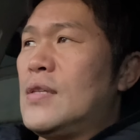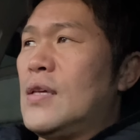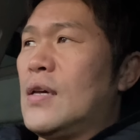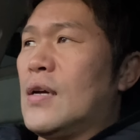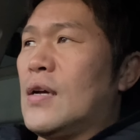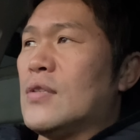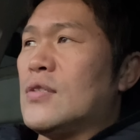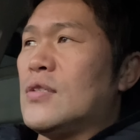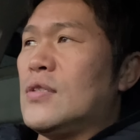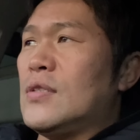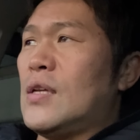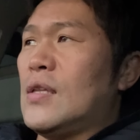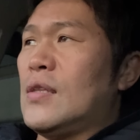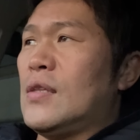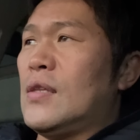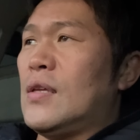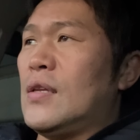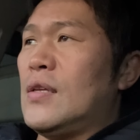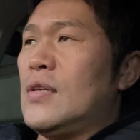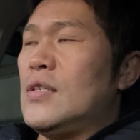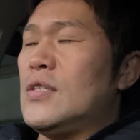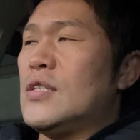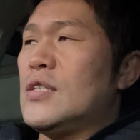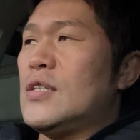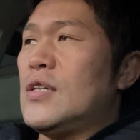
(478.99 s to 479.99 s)
生活になった
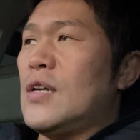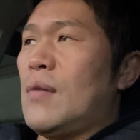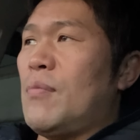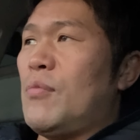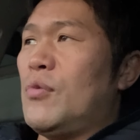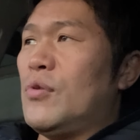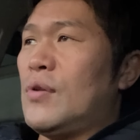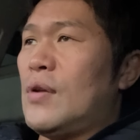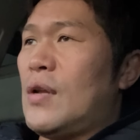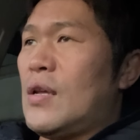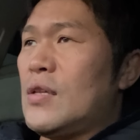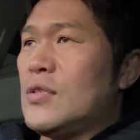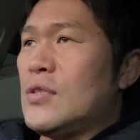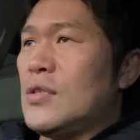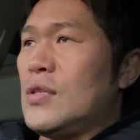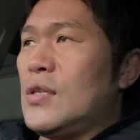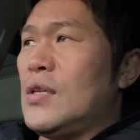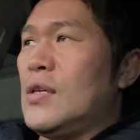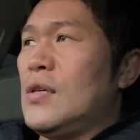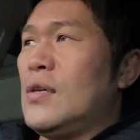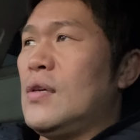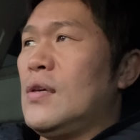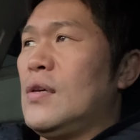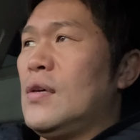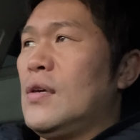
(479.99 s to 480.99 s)
り、意識が戻らず
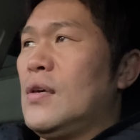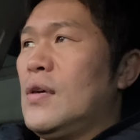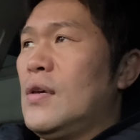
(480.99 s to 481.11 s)
に